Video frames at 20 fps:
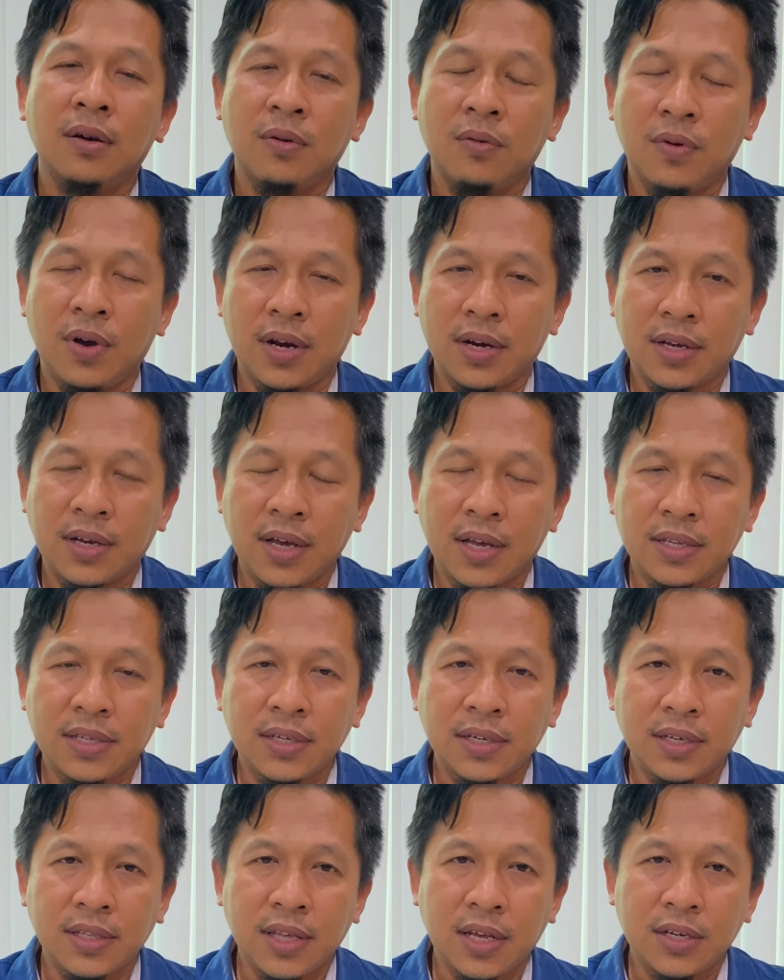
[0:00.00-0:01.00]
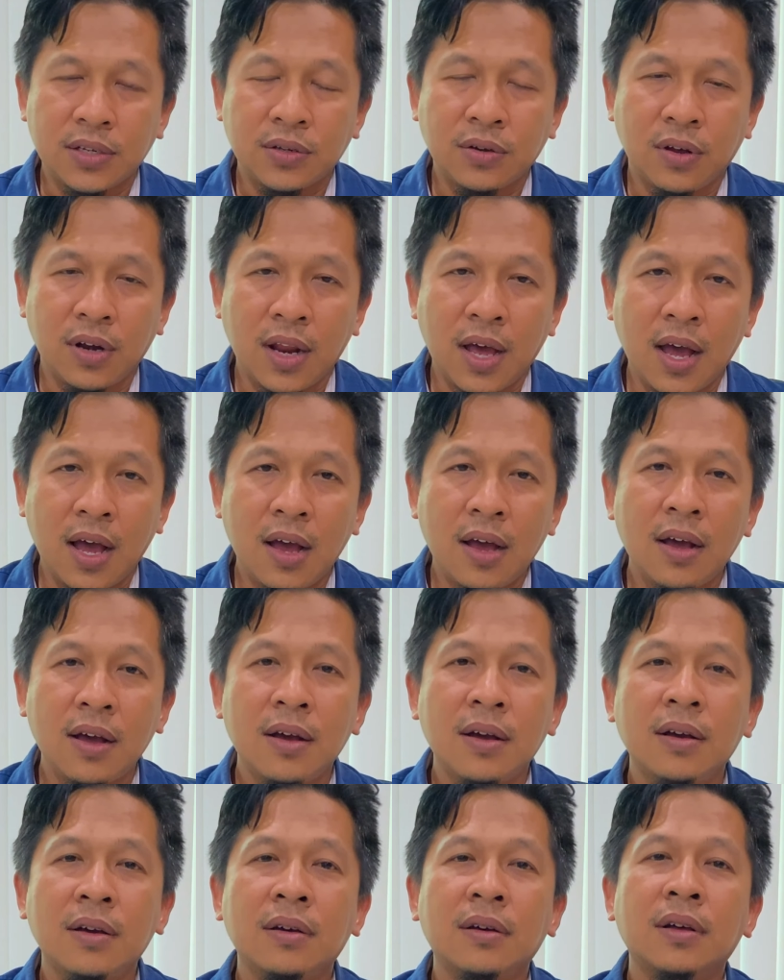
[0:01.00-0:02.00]
warga sekitar sekolah,
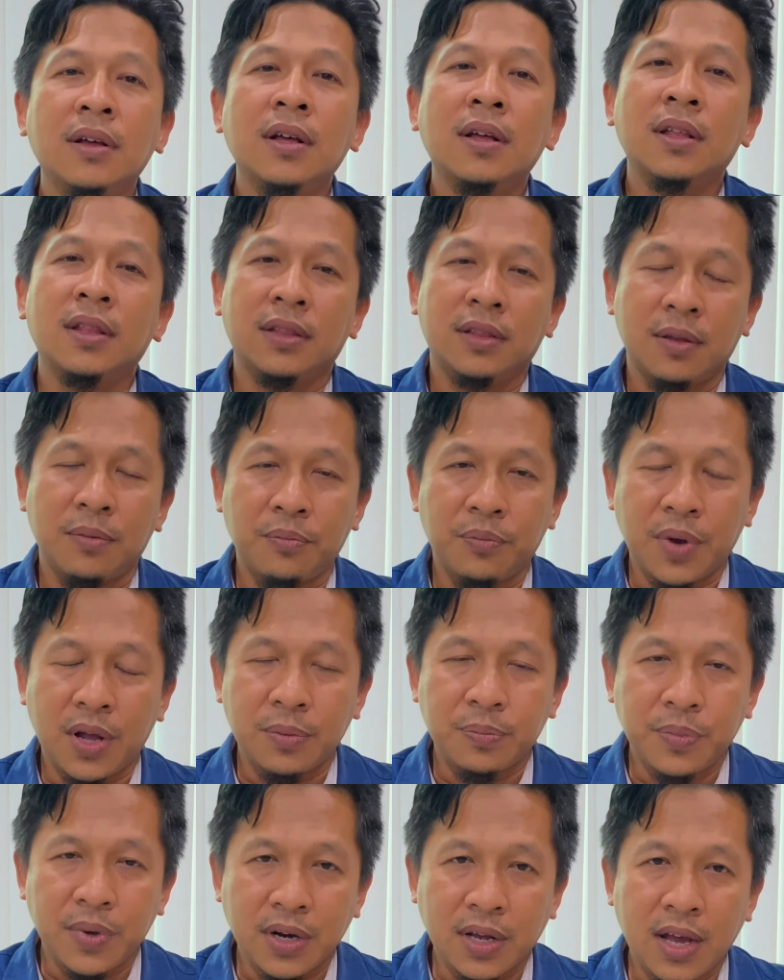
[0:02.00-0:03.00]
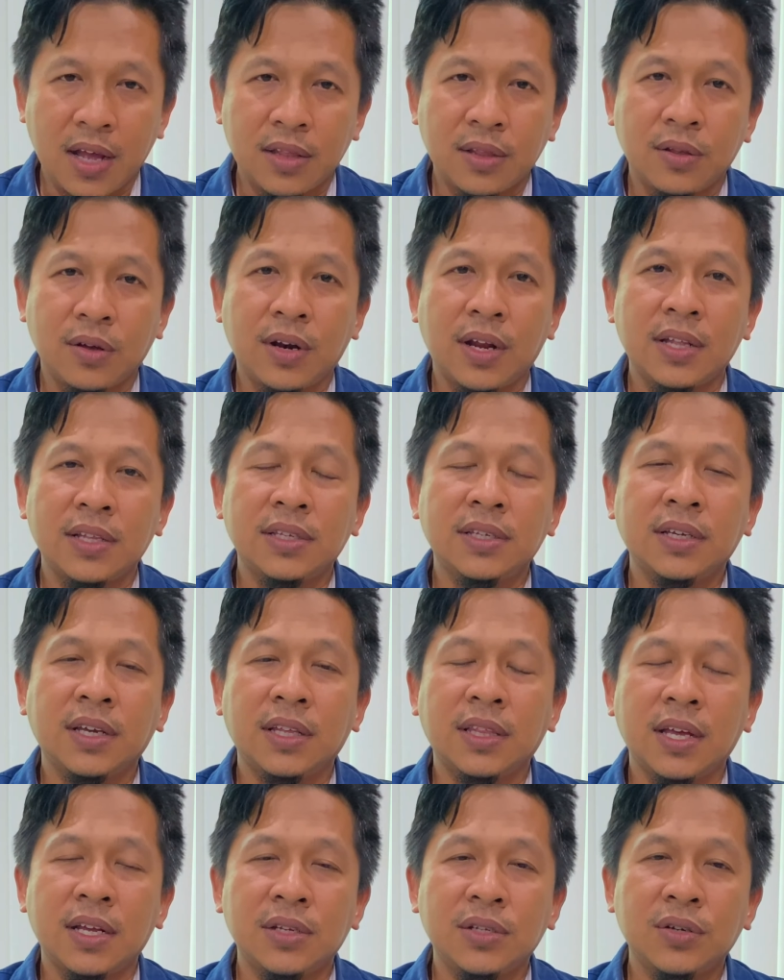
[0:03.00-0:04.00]
tempat perkantoran
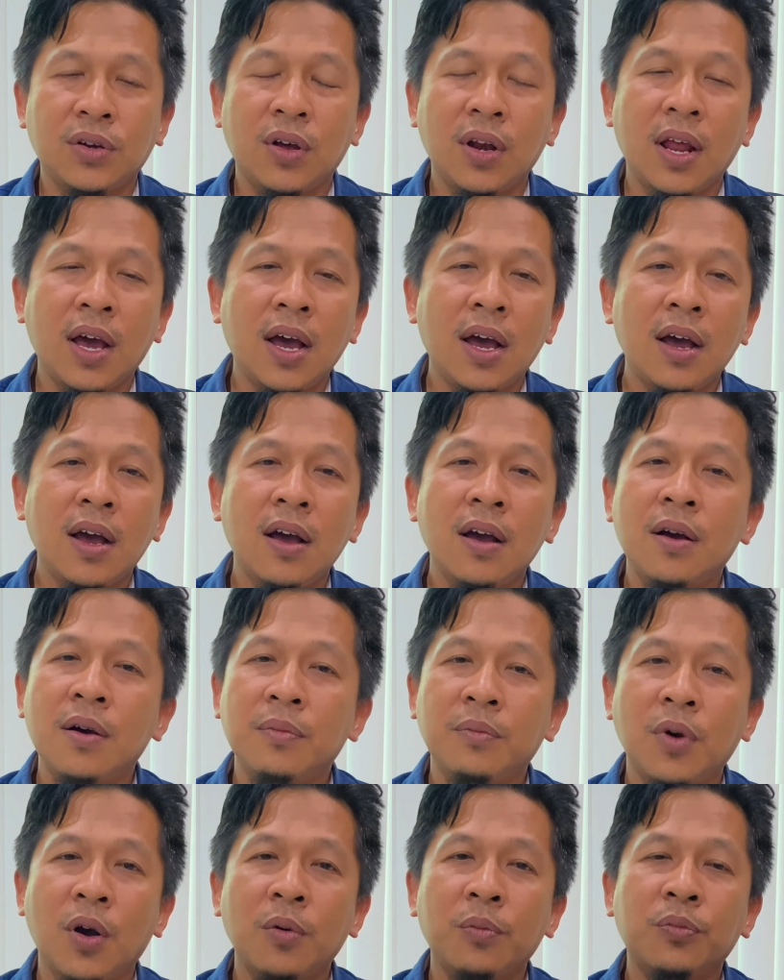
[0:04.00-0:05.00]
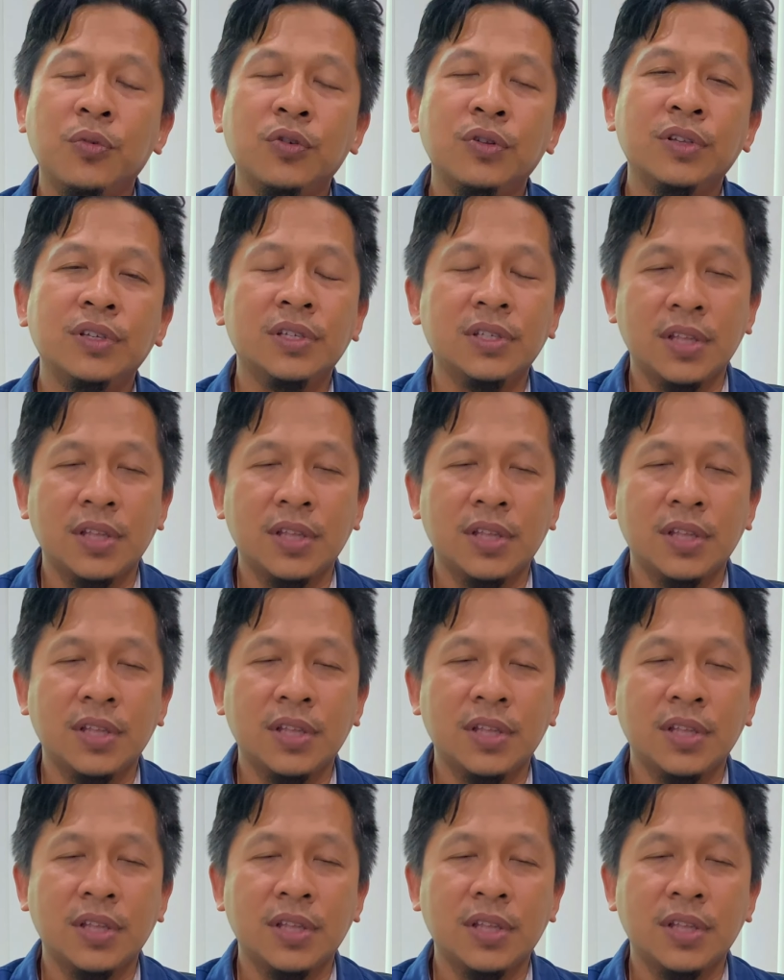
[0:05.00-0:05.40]
sekitar sekolah, maupun